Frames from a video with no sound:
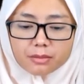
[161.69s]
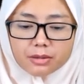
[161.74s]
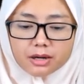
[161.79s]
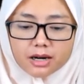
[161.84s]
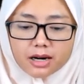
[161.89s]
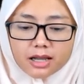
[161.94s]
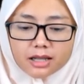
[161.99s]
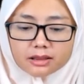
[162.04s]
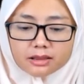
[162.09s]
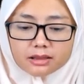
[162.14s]

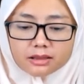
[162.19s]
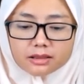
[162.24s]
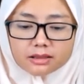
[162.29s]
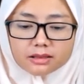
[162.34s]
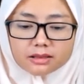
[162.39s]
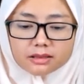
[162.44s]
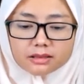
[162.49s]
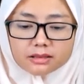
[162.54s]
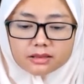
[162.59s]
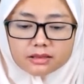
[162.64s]
berat
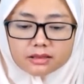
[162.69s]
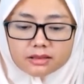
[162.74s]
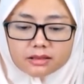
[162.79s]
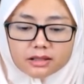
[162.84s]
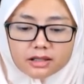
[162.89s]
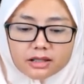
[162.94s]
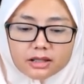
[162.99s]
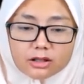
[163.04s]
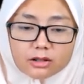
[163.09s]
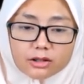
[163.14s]

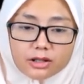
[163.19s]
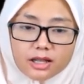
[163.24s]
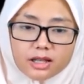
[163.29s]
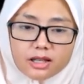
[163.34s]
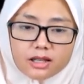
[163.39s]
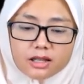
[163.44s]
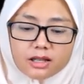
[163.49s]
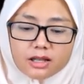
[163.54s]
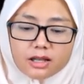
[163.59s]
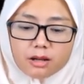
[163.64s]
gitu ya.
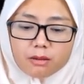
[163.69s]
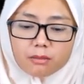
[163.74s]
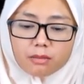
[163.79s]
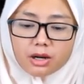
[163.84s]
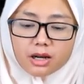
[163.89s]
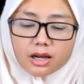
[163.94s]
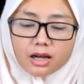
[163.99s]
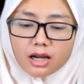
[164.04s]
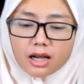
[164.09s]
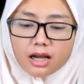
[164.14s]

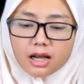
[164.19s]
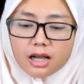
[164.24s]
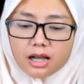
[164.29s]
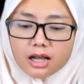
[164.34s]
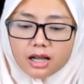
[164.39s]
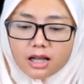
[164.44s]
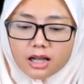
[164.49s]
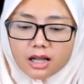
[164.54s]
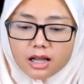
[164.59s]
Maka